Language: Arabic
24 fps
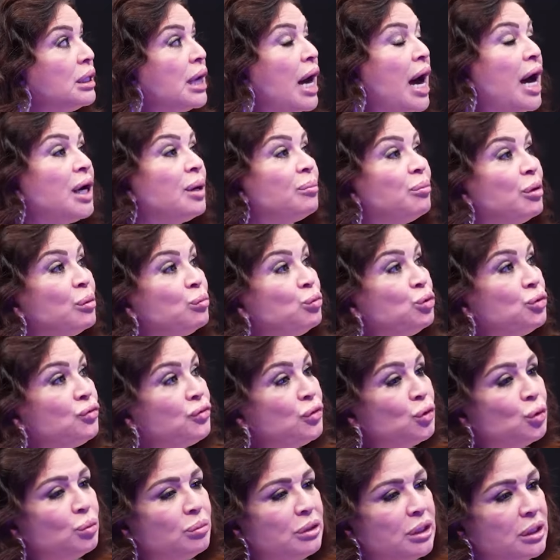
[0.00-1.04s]
لا انا
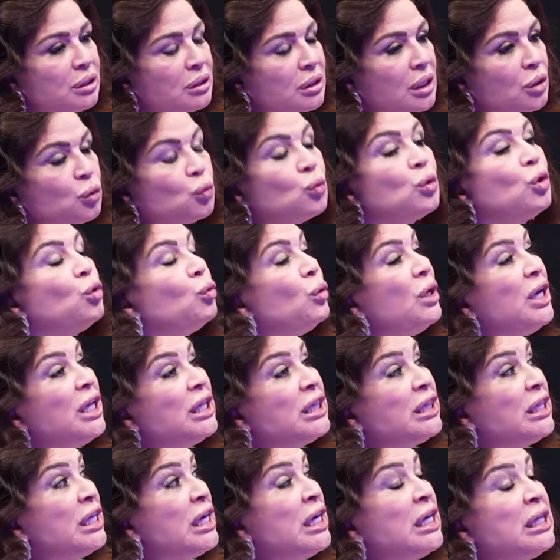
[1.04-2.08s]
بموت يوم الاثنين طيب
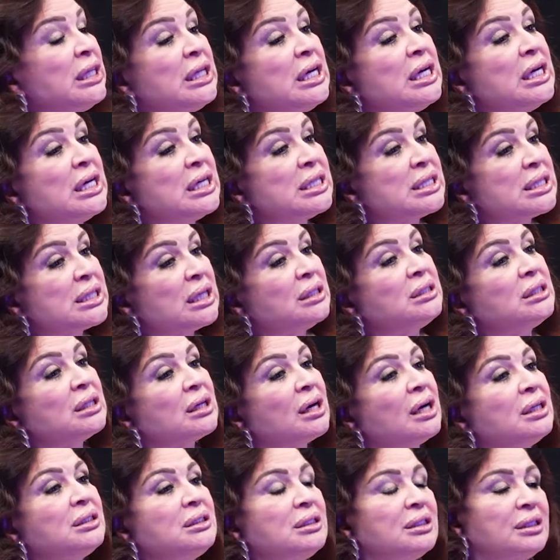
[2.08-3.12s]
والاثنين
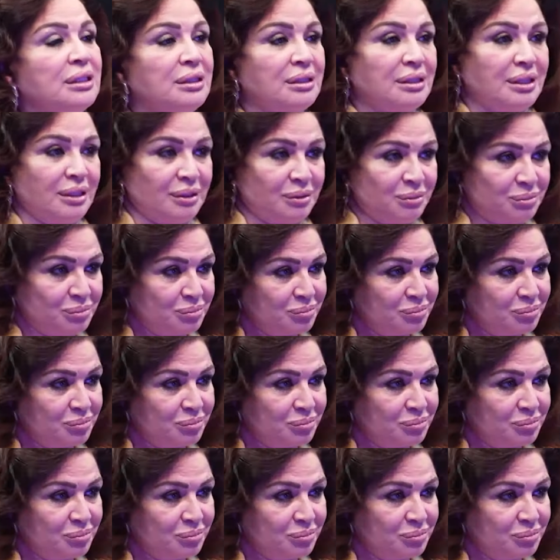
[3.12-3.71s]
صديقاتي جدا